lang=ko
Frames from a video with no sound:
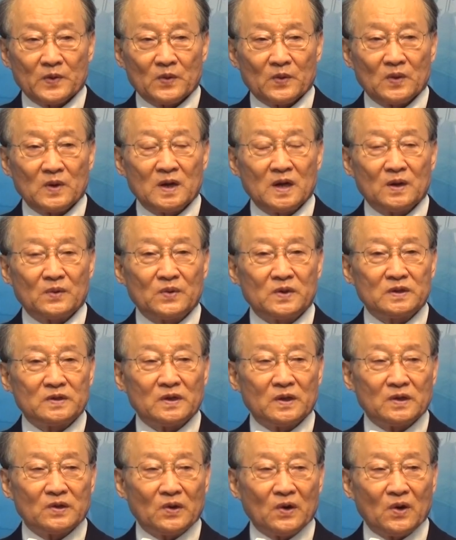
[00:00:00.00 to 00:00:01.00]
오늘날
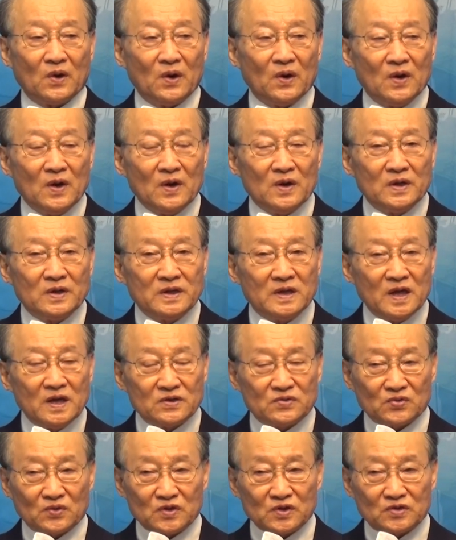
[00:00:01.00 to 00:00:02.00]
우리들도
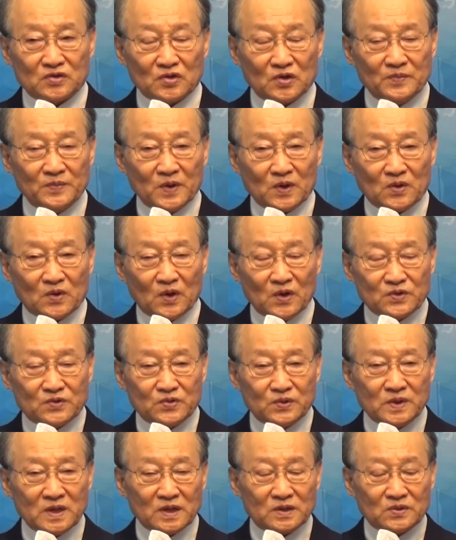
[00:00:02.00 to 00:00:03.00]
예수 그리스도를 믿고
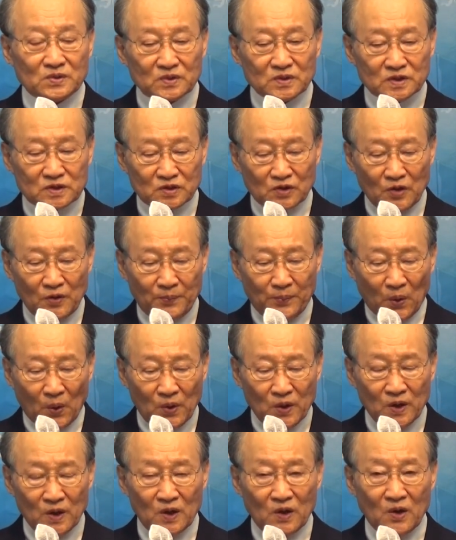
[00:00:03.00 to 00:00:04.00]
주 예수 그리스도의
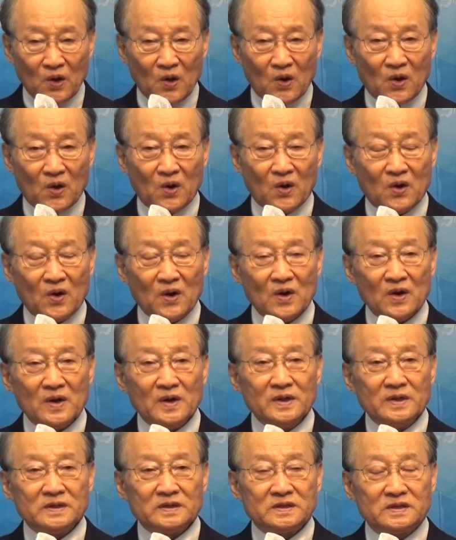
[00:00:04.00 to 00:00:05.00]
보혈로
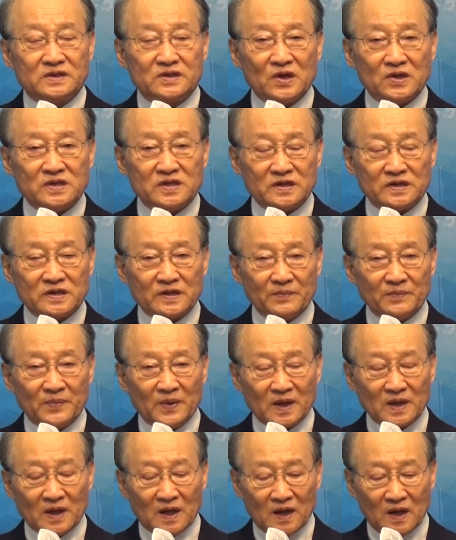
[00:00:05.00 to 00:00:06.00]
죄 씻음
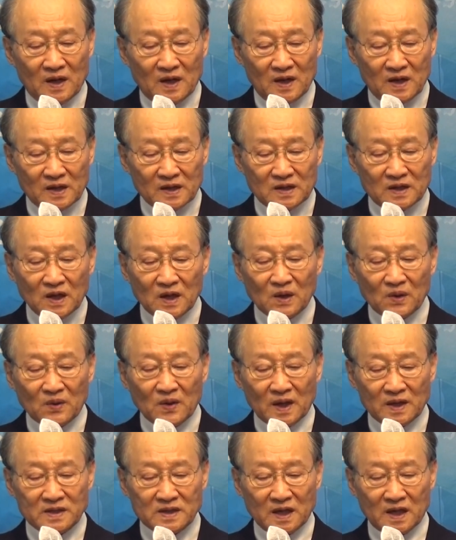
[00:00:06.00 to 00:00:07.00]
받아
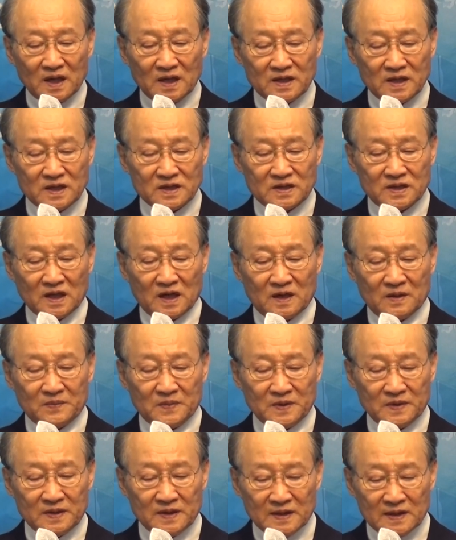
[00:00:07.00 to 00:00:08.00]
거룩한 자가 된
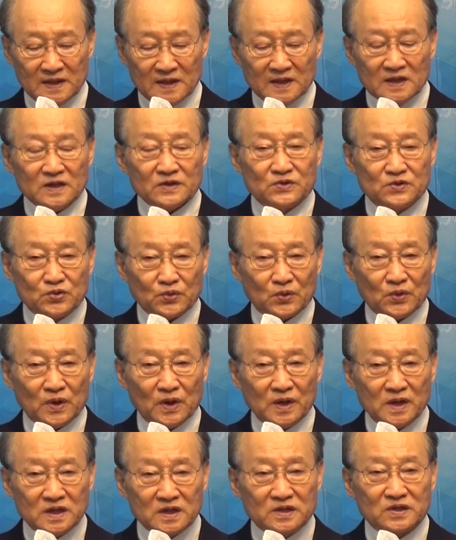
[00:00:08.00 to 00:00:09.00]
사람은
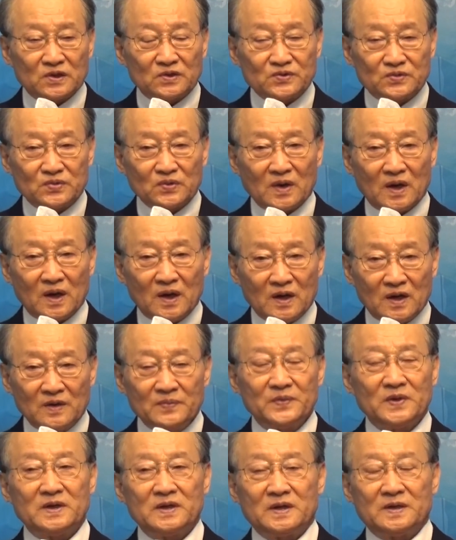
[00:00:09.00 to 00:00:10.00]
죽어 있을 수가
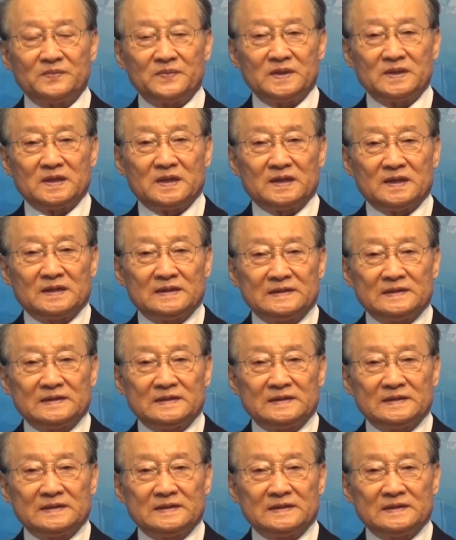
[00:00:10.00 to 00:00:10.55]
없는 겁니다.